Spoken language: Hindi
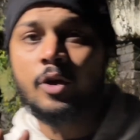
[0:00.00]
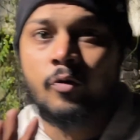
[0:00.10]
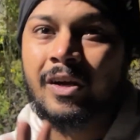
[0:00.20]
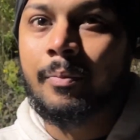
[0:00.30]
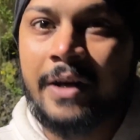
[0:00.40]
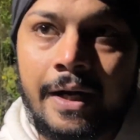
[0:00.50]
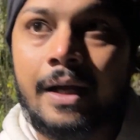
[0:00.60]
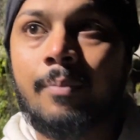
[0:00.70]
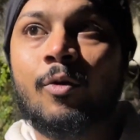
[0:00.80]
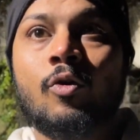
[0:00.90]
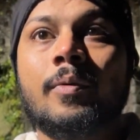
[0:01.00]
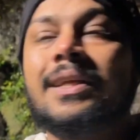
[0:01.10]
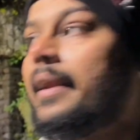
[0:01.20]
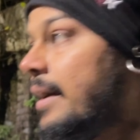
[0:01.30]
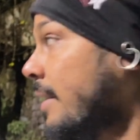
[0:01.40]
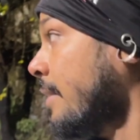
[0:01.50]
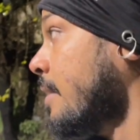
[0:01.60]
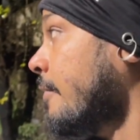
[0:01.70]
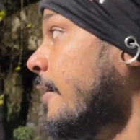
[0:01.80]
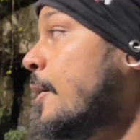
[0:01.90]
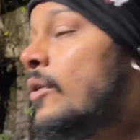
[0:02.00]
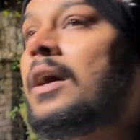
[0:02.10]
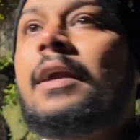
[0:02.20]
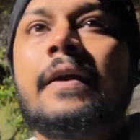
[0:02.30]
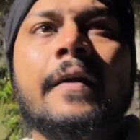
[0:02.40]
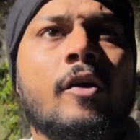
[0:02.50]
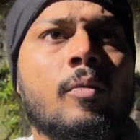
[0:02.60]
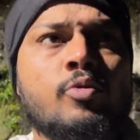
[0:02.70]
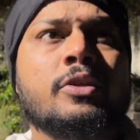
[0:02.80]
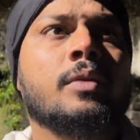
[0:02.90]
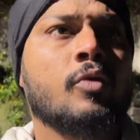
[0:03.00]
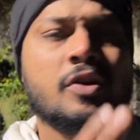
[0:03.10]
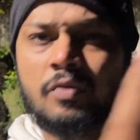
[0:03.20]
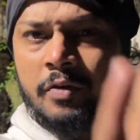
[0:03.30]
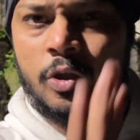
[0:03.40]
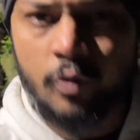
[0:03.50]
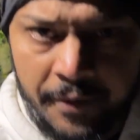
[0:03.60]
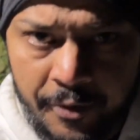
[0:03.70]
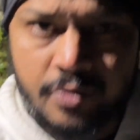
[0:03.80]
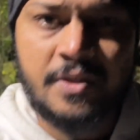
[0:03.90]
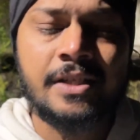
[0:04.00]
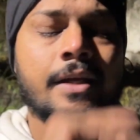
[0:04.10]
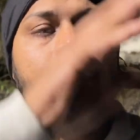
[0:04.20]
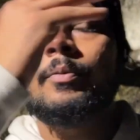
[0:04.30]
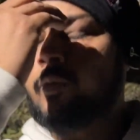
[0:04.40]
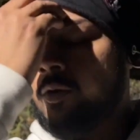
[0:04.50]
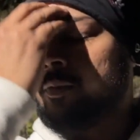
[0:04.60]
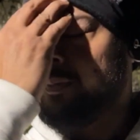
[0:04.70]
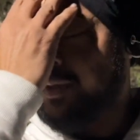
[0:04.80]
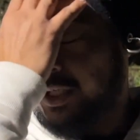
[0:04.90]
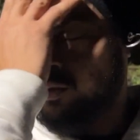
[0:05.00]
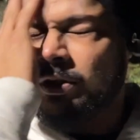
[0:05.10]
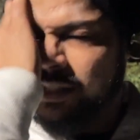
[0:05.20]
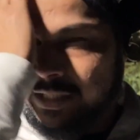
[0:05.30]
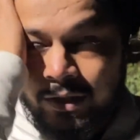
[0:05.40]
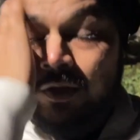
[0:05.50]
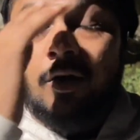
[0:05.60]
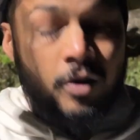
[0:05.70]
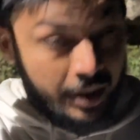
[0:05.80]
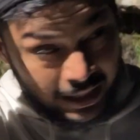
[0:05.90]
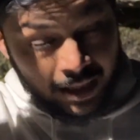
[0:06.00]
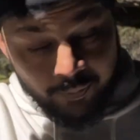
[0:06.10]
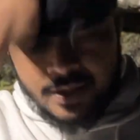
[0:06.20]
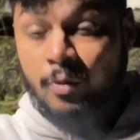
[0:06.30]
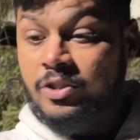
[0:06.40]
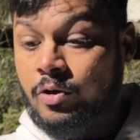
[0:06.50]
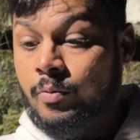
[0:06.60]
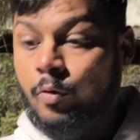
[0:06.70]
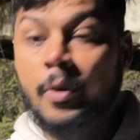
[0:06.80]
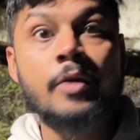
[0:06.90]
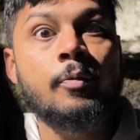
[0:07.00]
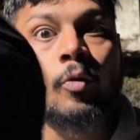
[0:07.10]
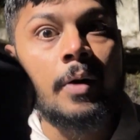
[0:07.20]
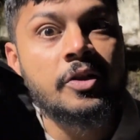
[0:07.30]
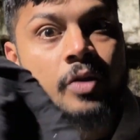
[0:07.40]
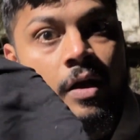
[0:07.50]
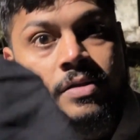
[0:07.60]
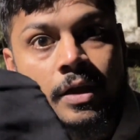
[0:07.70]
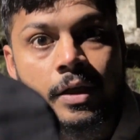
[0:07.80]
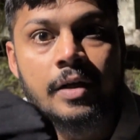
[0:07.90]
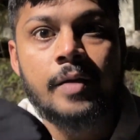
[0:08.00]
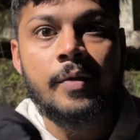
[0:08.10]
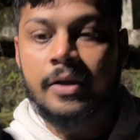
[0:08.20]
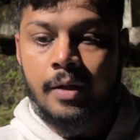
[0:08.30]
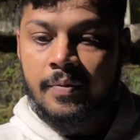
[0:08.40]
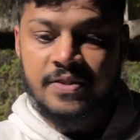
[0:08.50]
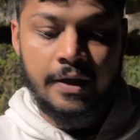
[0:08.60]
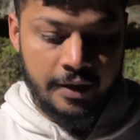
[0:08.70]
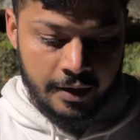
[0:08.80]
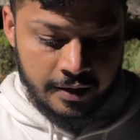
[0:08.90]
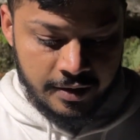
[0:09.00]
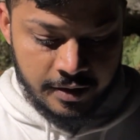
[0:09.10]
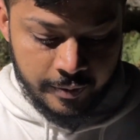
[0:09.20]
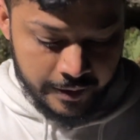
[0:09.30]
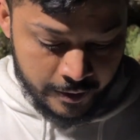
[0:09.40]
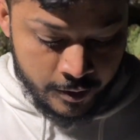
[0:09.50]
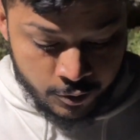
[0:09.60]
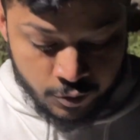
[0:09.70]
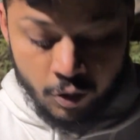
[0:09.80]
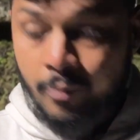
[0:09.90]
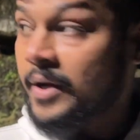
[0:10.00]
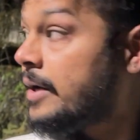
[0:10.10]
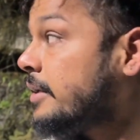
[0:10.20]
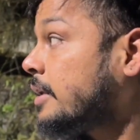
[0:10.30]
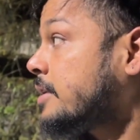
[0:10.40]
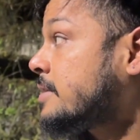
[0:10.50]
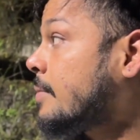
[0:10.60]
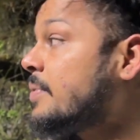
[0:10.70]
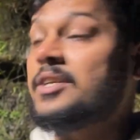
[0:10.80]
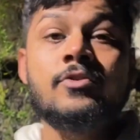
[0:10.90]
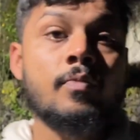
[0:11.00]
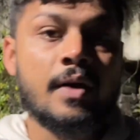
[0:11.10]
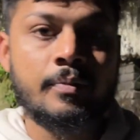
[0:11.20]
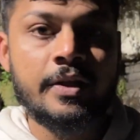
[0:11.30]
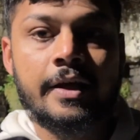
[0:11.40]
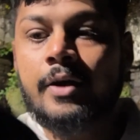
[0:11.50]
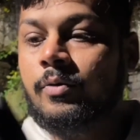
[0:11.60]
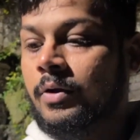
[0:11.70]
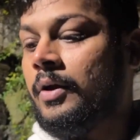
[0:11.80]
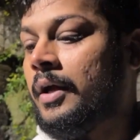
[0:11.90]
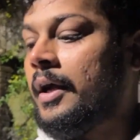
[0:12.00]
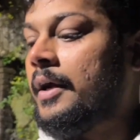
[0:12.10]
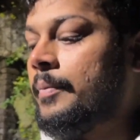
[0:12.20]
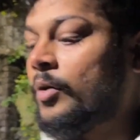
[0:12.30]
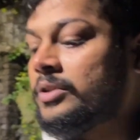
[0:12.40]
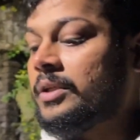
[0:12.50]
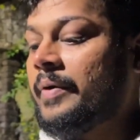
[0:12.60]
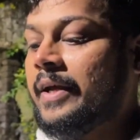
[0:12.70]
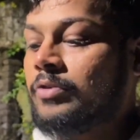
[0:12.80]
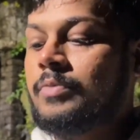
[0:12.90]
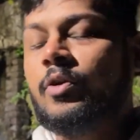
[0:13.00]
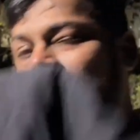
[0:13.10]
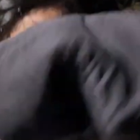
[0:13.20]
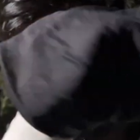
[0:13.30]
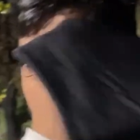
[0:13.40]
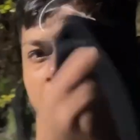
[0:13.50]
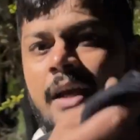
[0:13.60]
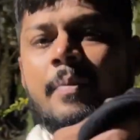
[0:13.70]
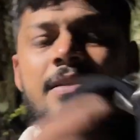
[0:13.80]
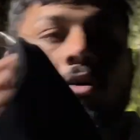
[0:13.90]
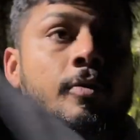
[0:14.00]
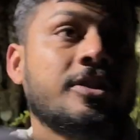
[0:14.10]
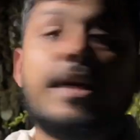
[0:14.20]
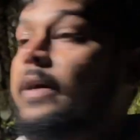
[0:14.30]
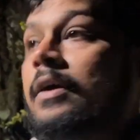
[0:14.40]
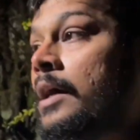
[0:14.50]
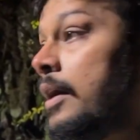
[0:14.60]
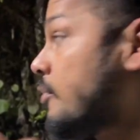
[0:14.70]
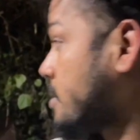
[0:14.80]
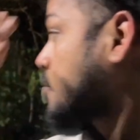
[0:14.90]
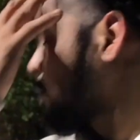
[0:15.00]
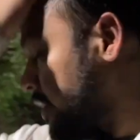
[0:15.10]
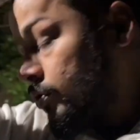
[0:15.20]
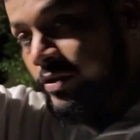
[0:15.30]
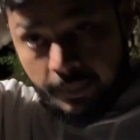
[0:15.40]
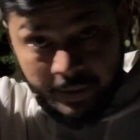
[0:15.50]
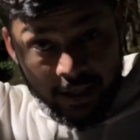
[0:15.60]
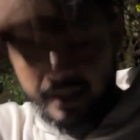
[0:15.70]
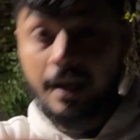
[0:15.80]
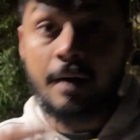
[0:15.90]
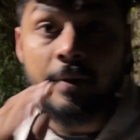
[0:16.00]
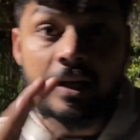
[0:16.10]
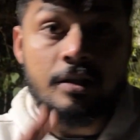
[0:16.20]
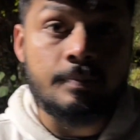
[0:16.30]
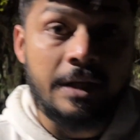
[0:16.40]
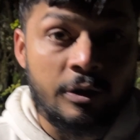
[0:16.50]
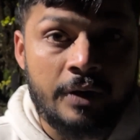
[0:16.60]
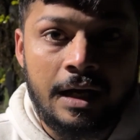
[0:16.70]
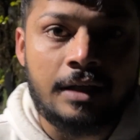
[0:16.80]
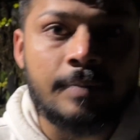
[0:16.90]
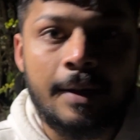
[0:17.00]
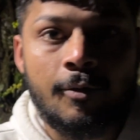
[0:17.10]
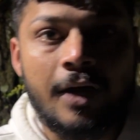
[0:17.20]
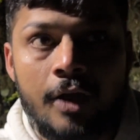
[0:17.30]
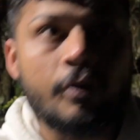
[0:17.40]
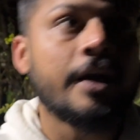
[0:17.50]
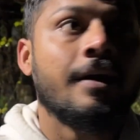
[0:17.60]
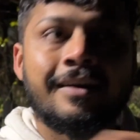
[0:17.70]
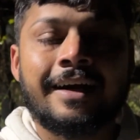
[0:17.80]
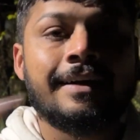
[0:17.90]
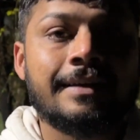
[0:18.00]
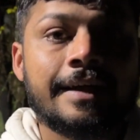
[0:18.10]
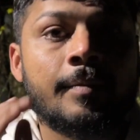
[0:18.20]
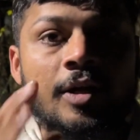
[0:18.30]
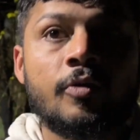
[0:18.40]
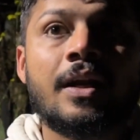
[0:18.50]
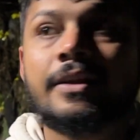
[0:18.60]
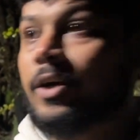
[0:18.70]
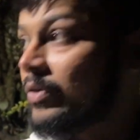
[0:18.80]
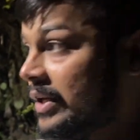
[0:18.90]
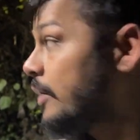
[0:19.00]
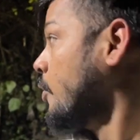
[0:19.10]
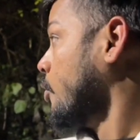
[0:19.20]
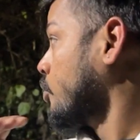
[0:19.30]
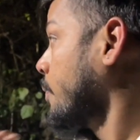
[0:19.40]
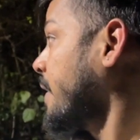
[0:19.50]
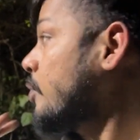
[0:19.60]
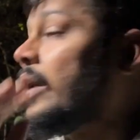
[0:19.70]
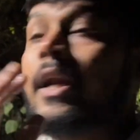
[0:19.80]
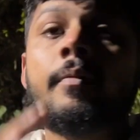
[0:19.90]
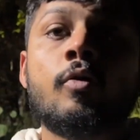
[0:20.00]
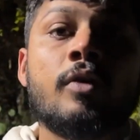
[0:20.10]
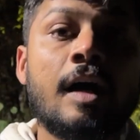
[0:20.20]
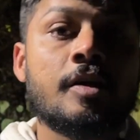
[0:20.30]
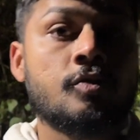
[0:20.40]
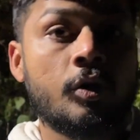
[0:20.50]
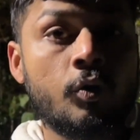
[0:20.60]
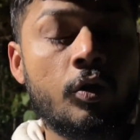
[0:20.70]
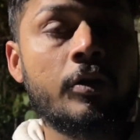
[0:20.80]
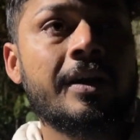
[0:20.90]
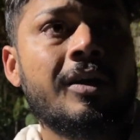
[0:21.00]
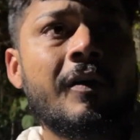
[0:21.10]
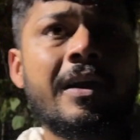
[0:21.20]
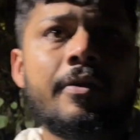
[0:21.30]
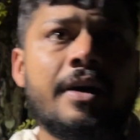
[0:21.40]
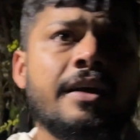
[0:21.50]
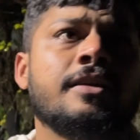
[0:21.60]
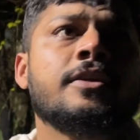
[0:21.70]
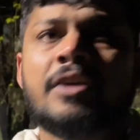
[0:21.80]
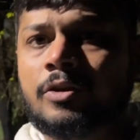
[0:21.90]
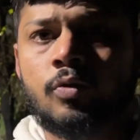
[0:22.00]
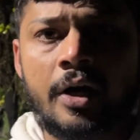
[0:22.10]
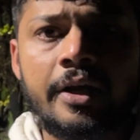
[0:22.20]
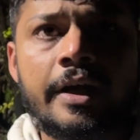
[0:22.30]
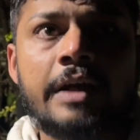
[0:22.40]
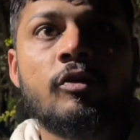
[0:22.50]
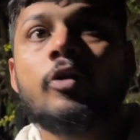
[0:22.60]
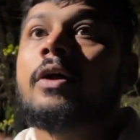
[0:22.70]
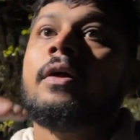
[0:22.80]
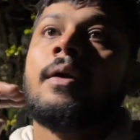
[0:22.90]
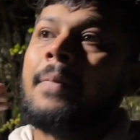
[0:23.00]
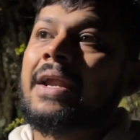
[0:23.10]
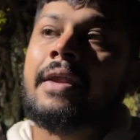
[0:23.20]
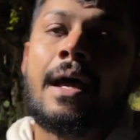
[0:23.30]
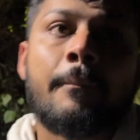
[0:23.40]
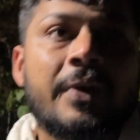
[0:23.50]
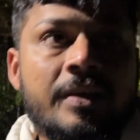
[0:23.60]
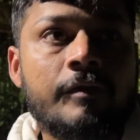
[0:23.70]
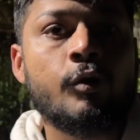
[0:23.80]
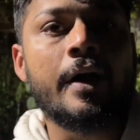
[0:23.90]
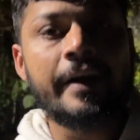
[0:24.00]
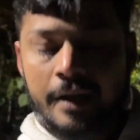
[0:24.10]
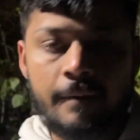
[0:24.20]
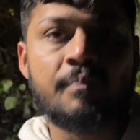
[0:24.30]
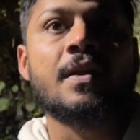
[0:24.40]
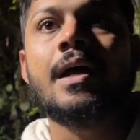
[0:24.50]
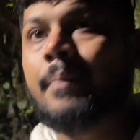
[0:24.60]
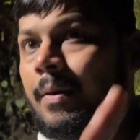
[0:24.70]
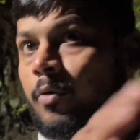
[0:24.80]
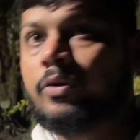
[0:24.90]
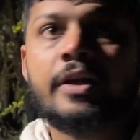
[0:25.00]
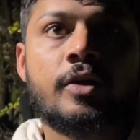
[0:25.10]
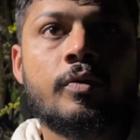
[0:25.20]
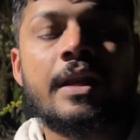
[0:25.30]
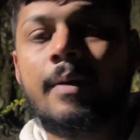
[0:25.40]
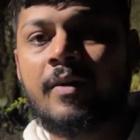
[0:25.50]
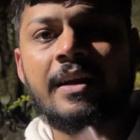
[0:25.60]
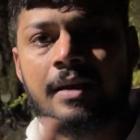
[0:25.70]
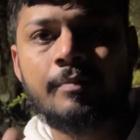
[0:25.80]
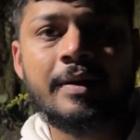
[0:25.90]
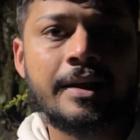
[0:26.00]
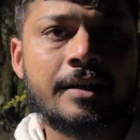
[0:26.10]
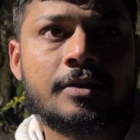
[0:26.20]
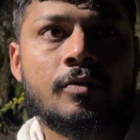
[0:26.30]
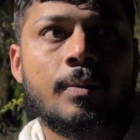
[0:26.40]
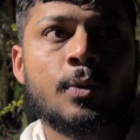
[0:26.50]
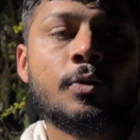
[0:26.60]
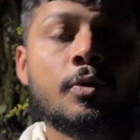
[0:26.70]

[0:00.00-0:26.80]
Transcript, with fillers: अ क्विक अपडेट आप लोगों को बताना है वीडियो का कंटेंट है ऑलमोस्ट खत्म हो गया स्विफ्ट की दो वीडियोस बची हैं आपको मैं बता दूंगा जल्दी और हाँ आप में से बहुत से लोग भाई प्रोबा इतना ज़्यादा अल्टीमेट है ना मजाक नहीं कर रहा सच्ची में सौ रुपये खरीदा था जिसके मैं पचास रुपये कम दे के आया हूँ एंड बहुत ज़्यादा बढ़िया उसने मेरे को बोला कि आँख के पास लगा पता अच्छा चाहे वो सब छोड़ते हैं जो सपाट हाँ मेरी बलिनों की हालत पर आप लोग आए हो टाइटल देखे बलिनों की हालत क्या होगी तो भाई गुहाना में गुडकार्स डॉट को डॉट इन लगाने ने खरीदी थी शायद गुहाना के हैं वो लोग पहले रैप पे थी वो गाड़ी है ना रैप पे आप लोगों ने देखी होगी रैप वाली रील मैं दिखा देता हूँ आप लोगों